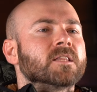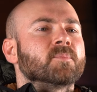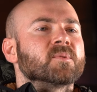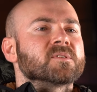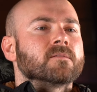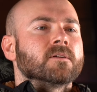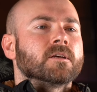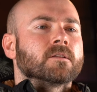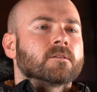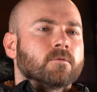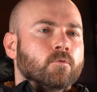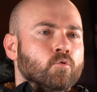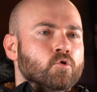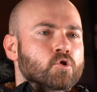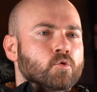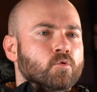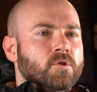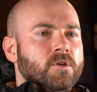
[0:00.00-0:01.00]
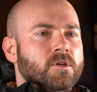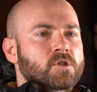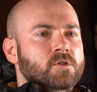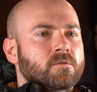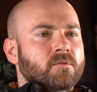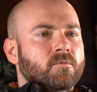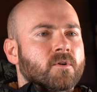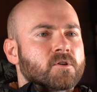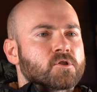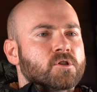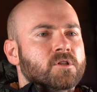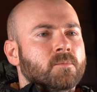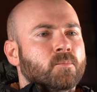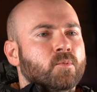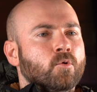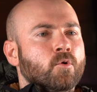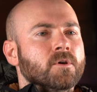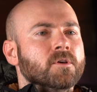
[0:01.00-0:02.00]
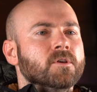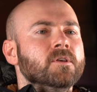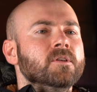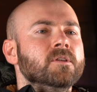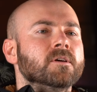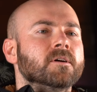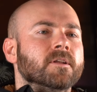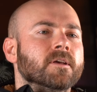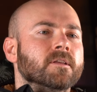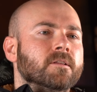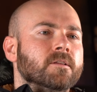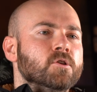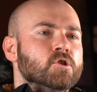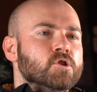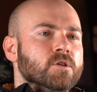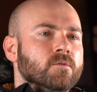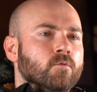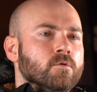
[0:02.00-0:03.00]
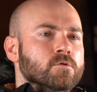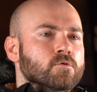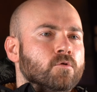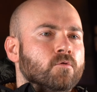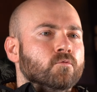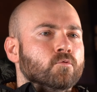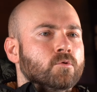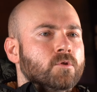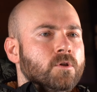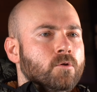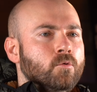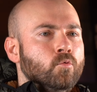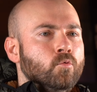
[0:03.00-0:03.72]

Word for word: Это позволяет лучше удерживать ваше тепло и не греть лишний воздух внутри